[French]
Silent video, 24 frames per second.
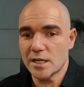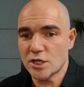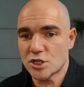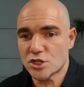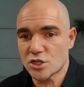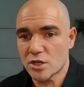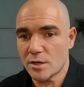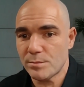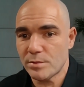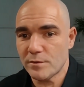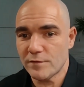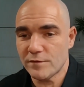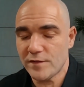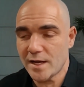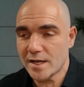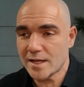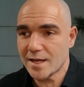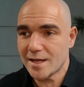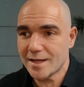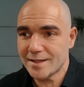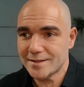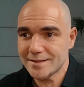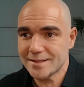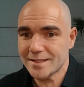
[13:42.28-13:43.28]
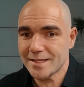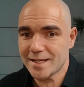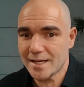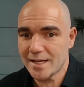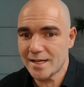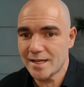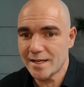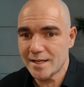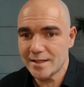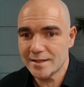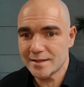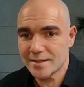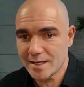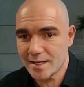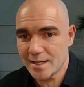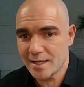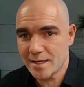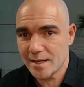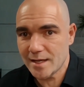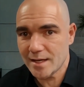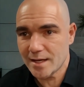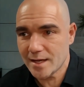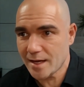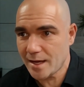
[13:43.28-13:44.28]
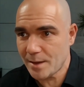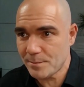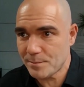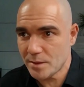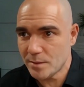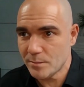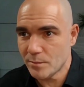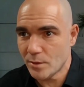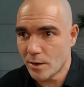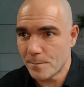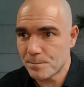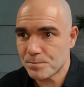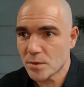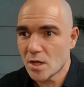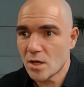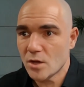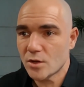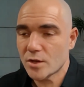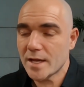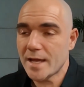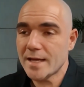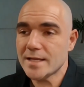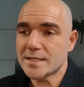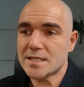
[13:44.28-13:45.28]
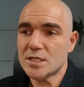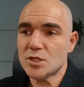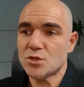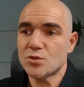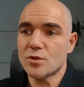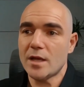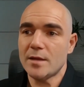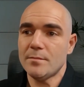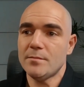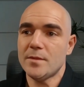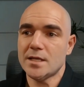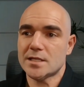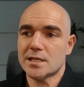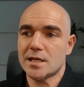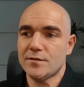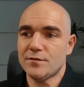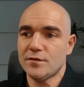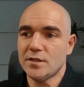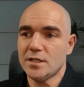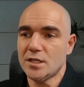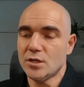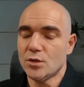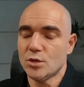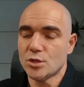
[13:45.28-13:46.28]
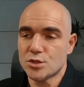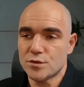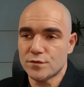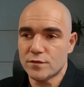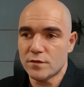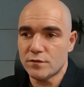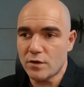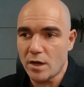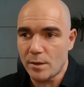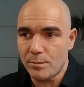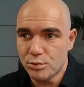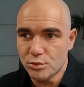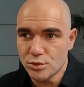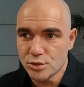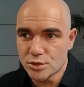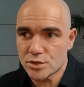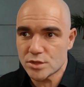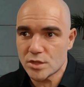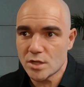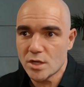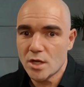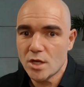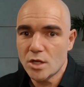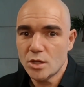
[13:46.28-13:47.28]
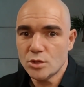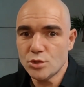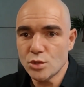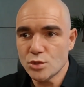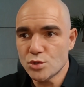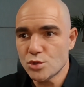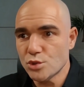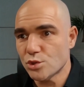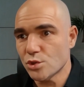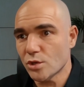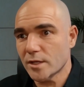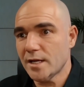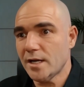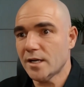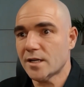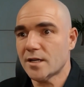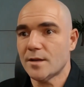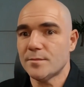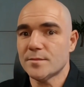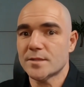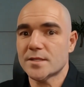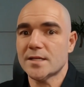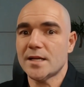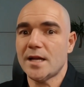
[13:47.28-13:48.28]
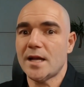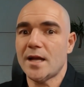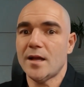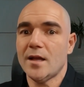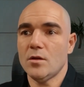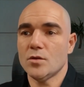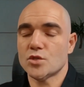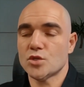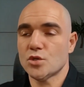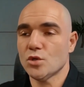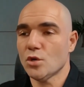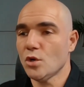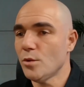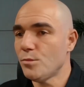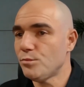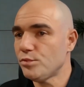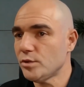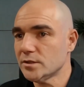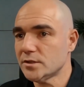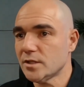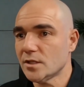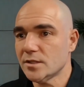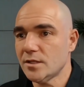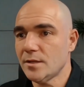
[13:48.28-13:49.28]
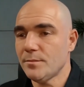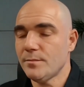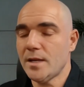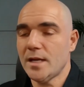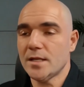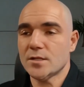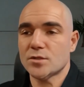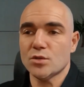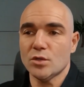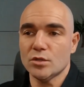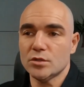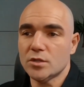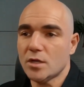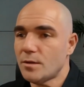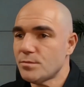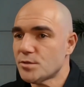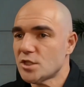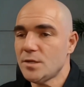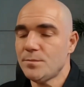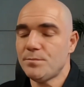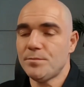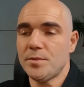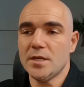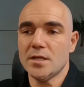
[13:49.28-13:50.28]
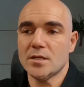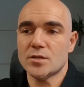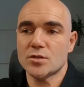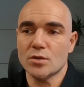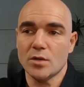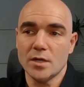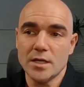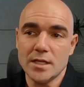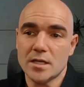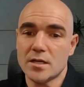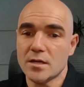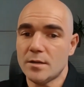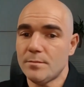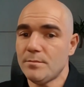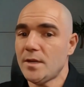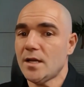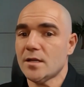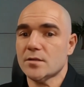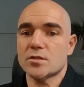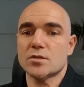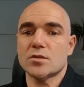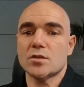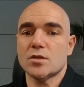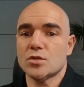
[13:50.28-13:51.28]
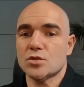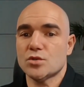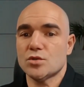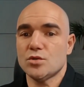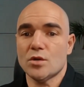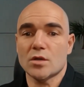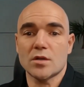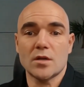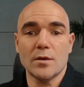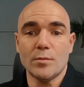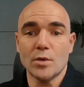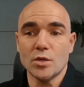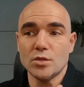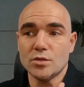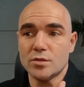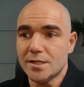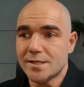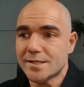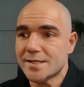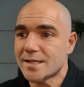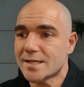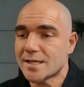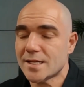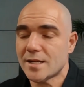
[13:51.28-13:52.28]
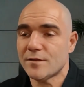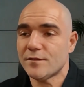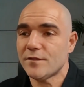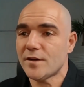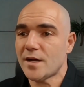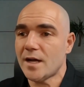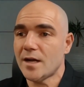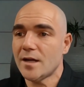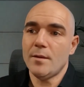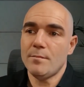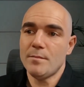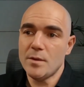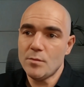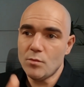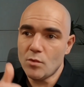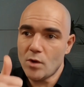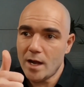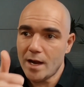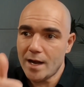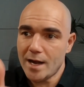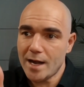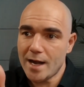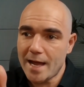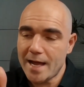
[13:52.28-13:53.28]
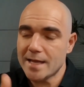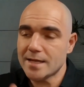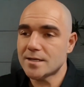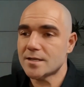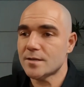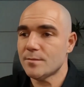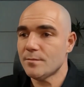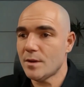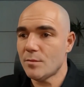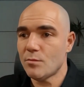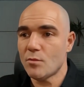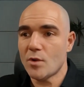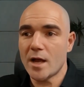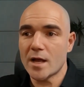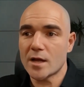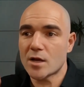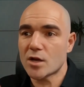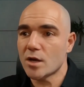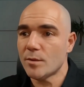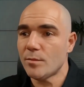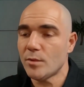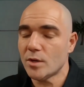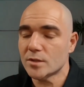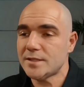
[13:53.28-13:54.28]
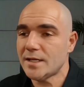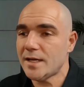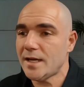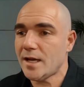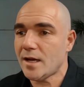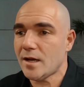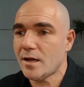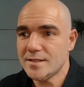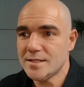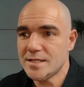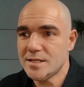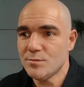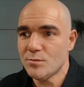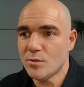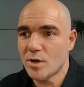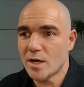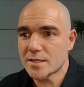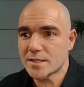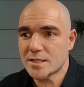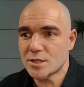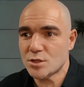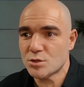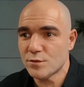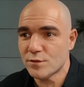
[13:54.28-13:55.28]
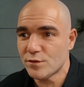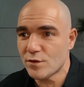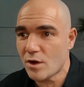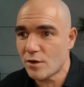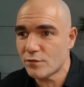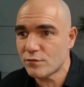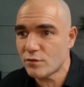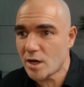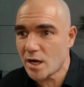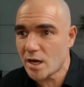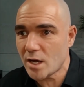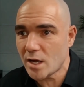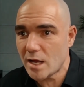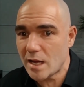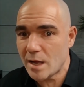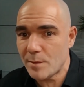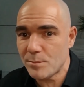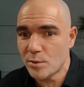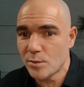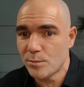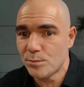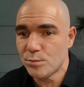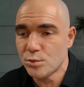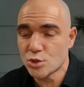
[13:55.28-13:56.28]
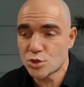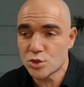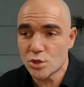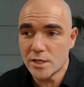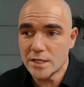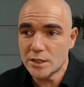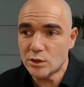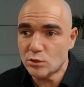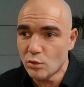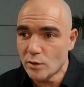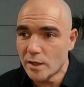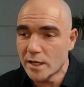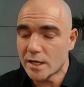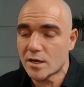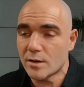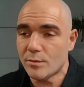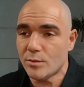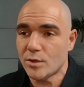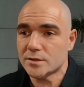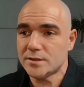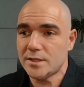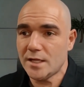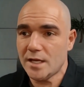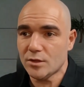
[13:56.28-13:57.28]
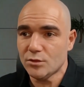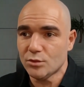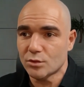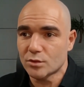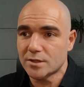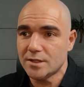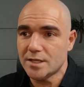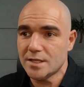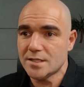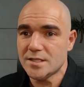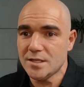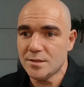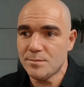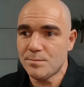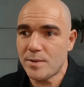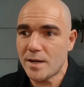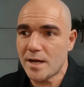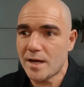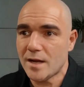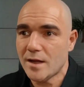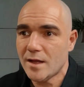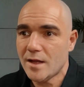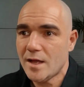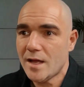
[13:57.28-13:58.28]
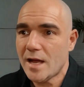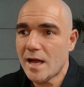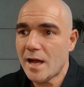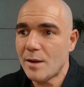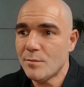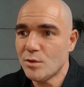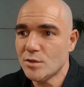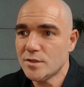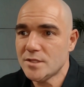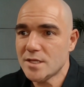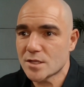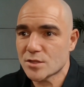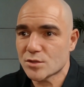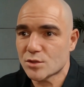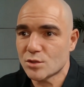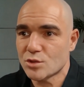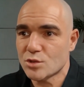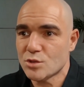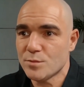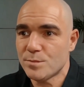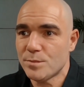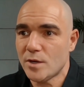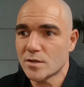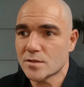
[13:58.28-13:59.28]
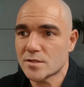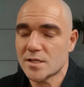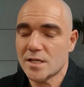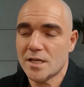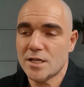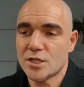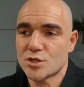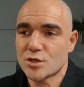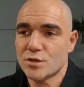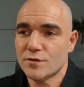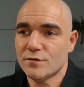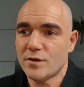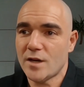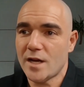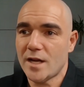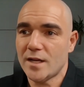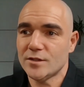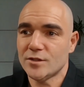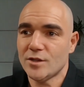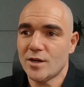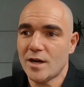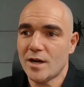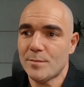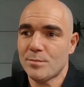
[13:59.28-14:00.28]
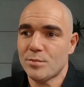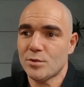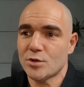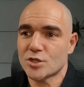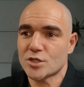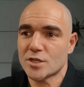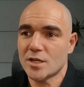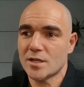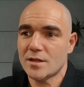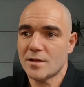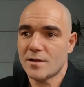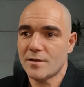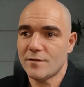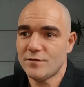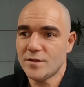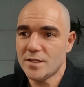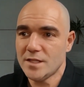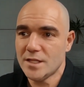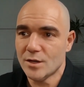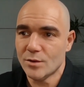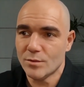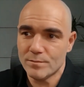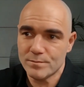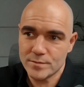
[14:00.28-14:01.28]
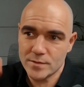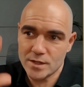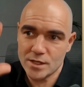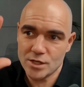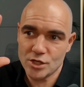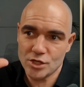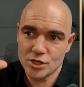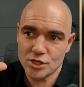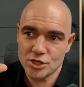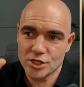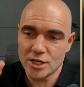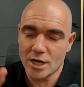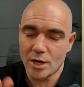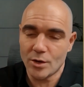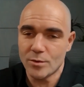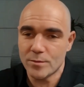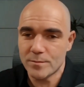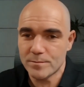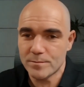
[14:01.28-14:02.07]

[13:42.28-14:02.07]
et Shopify très très rapidement. Ok, si tu as aimé cette vidéo, tu veux voir plus de tutoriels comme ça sur le print on demand, sur le dropshipping, sur l'e-commerce, sur comment utiliser Canva. Mets-moi un like, mets-moi un commentaire. Dis-moi si tu veux en voir un peu plus. Je lis tous les commentaires, donc n'hésite pas à me dire ce que tu penses et je te vois dans la prochaine vidéo. Ciao